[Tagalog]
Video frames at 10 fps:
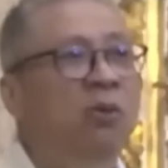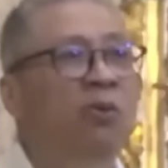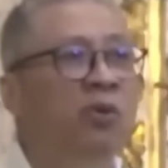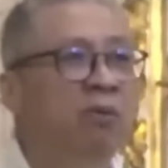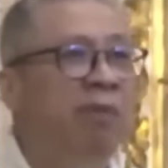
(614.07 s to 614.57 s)

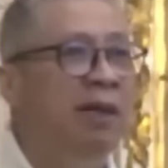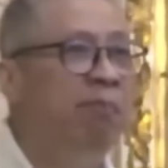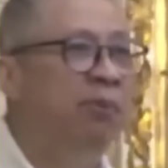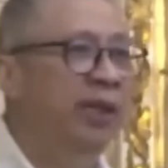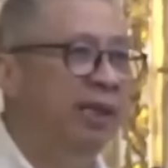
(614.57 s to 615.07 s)
Malungkot
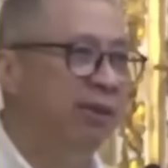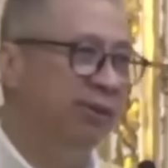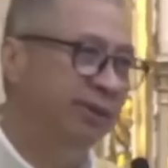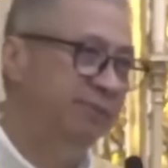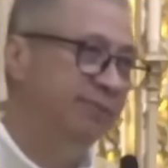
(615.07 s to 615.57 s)
man po
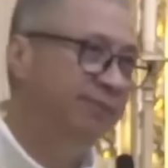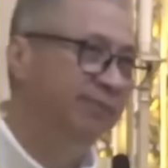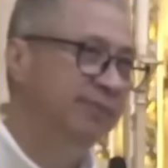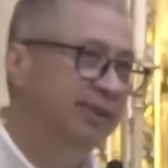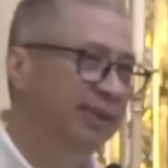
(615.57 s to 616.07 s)
ito.
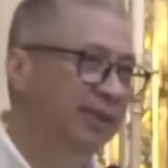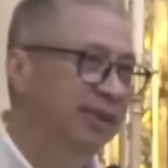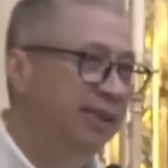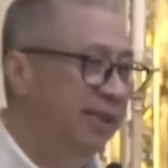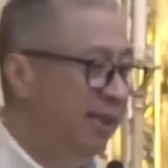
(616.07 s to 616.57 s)

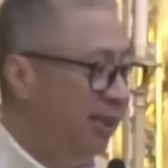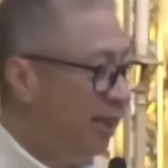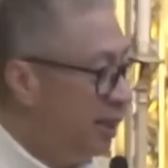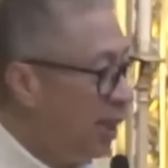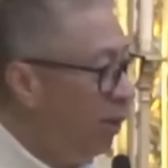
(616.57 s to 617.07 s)

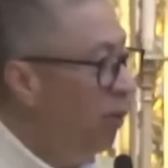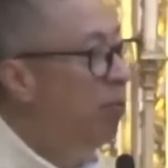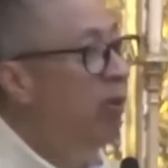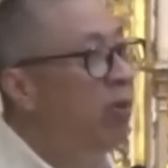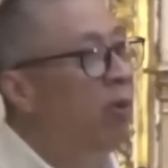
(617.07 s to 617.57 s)

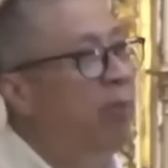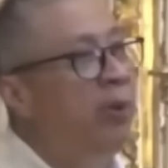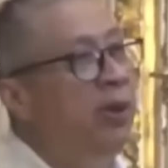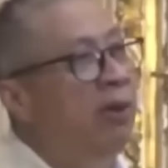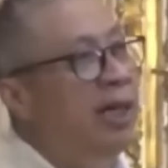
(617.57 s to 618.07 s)

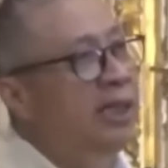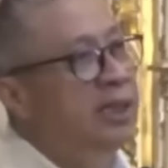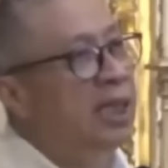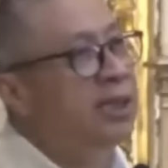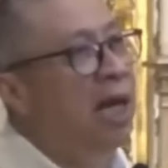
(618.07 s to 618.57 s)
Kasalubong ko po
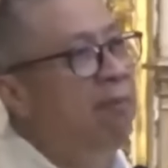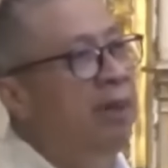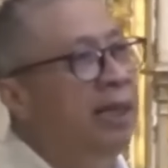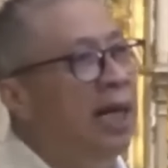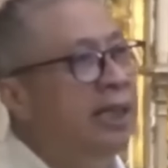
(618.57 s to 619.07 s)
yung isa
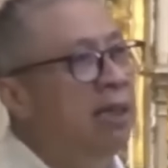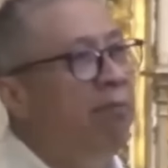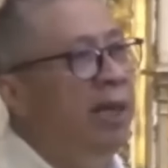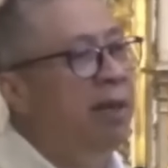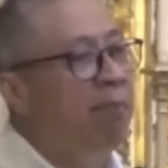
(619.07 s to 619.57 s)
sa aming
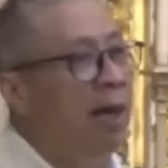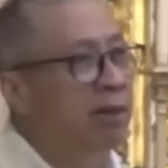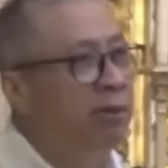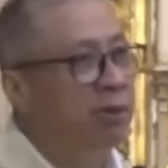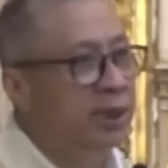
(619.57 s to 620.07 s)
dating
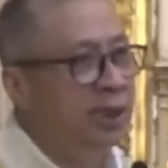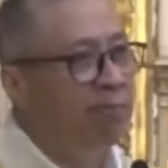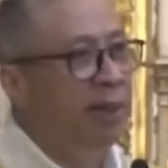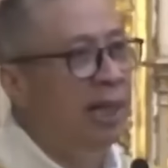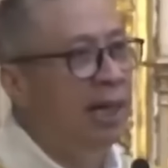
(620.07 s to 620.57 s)

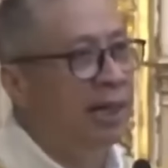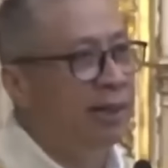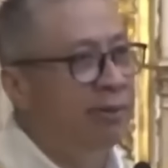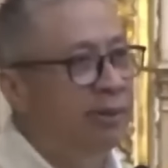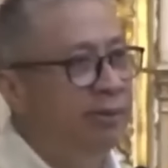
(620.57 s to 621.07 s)
benefactor sa
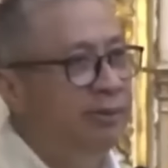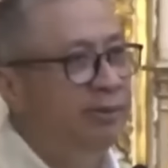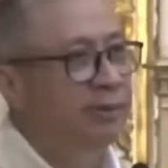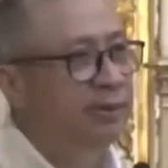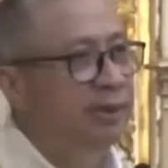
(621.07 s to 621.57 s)

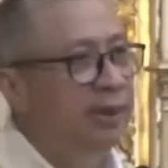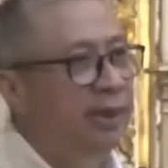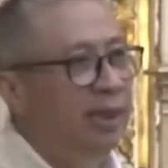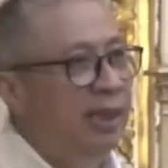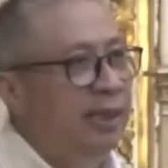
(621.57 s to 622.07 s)
seminaryo
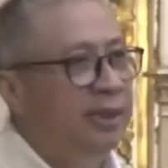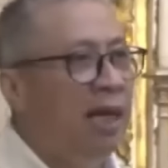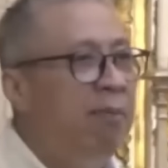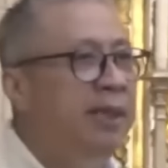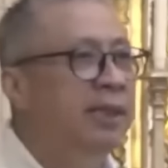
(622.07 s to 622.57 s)

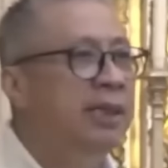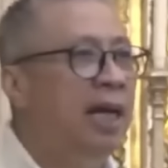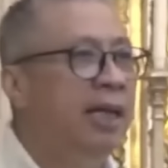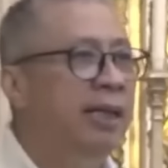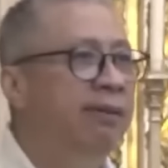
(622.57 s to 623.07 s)

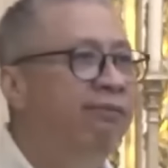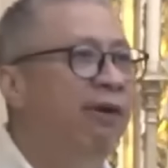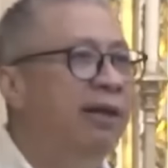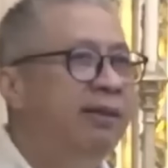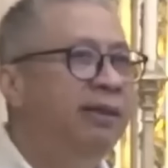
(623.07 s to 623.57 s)
sabi niya sa
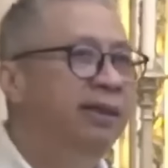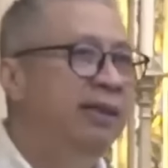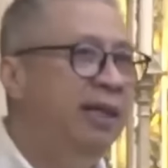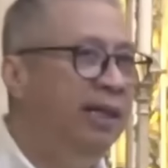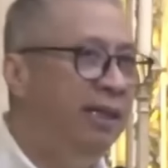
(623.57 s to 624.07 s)
akin,
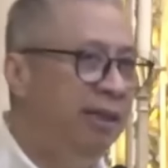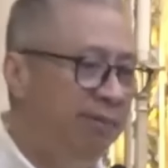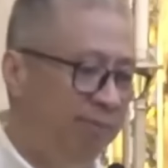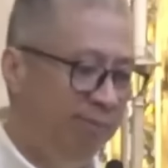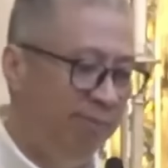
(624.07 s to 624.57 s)
Father
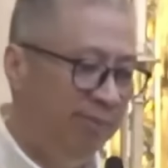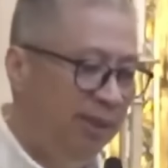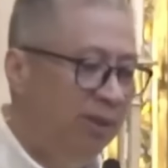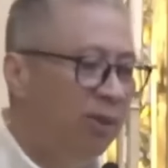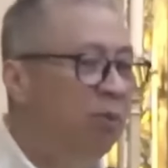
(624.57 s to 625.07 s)
Dave,
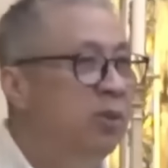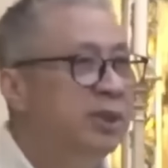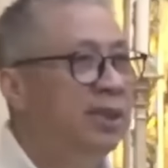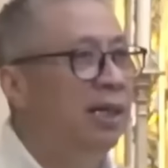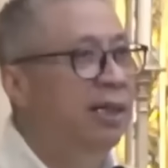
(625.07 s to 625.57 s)

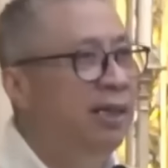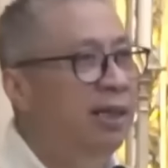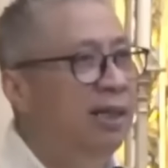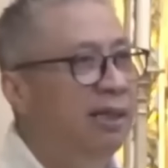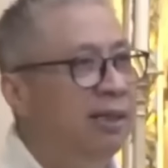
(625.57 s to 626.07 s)

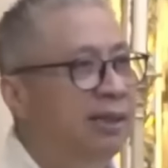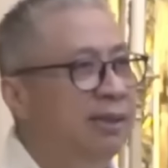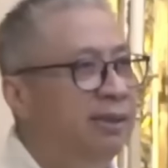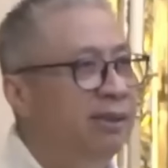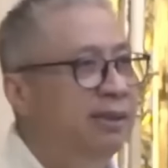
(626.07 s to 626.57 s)
kumusta ka
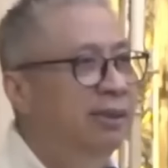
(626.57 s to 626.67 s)
na?